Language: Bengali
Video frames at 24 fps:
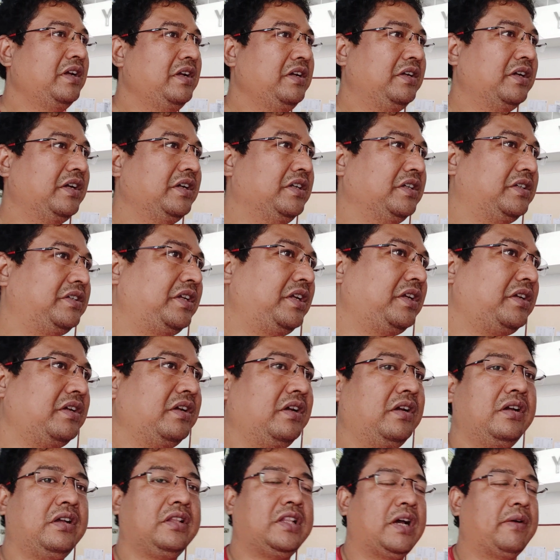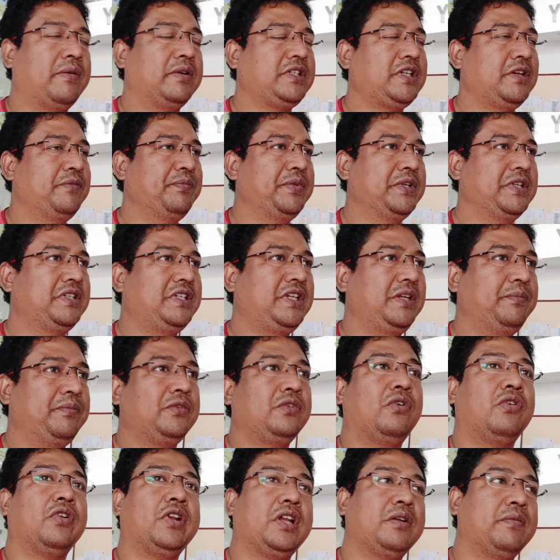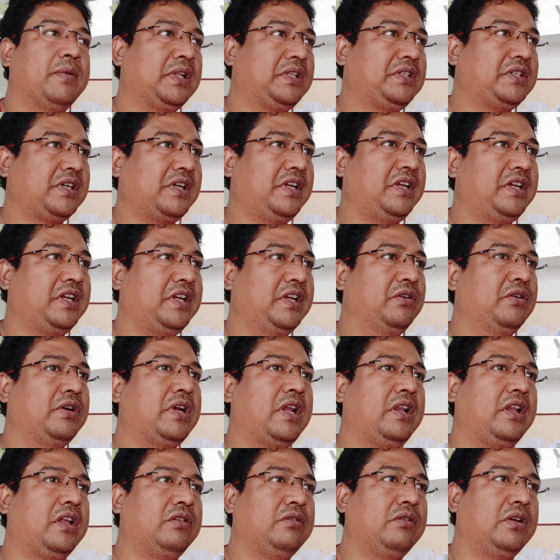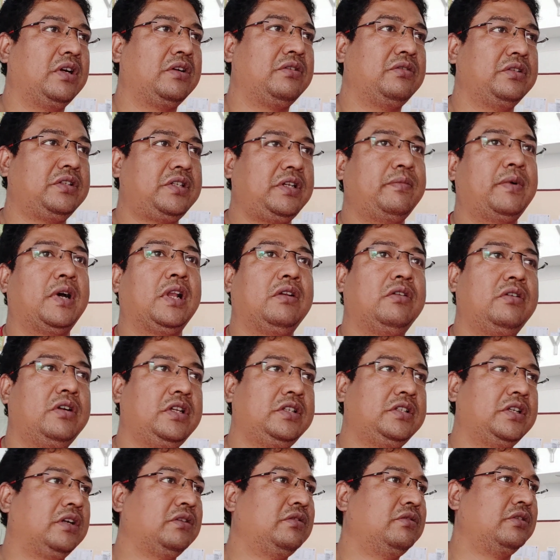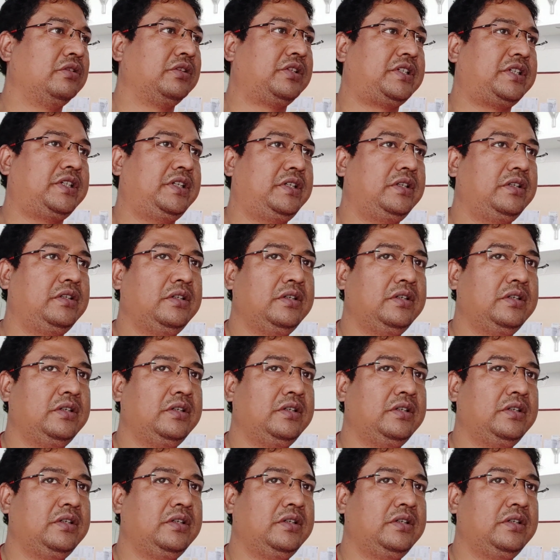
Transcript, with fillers: ইন্টার ডিস্ট্রিক্ট দাবা চ্যাম্পিয়নশিপ অনেক বাচ্চারা এখানেও খেলাধুলা করছে ভালো রেজাল্ট করছে